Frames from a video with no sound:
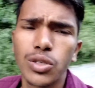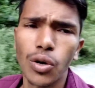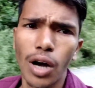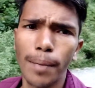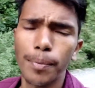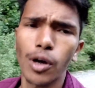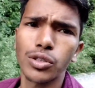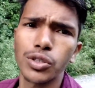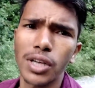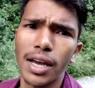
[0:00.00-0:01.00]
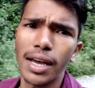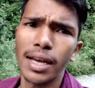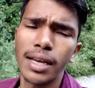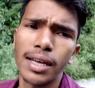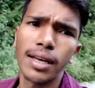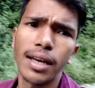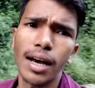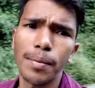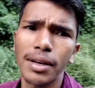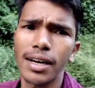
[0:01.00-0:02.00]
सो हम पहुँच चुके हैं
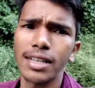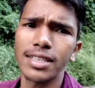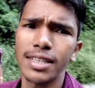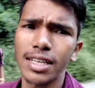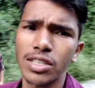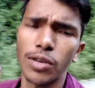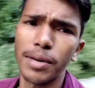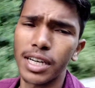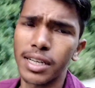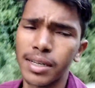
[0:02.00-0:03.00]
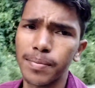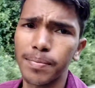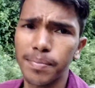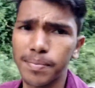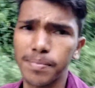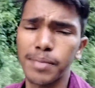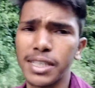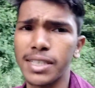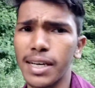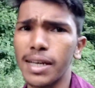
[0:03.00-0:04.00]
अपने घर से दस किलोमीटर
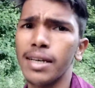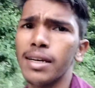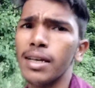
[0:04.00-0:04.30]
पीछे है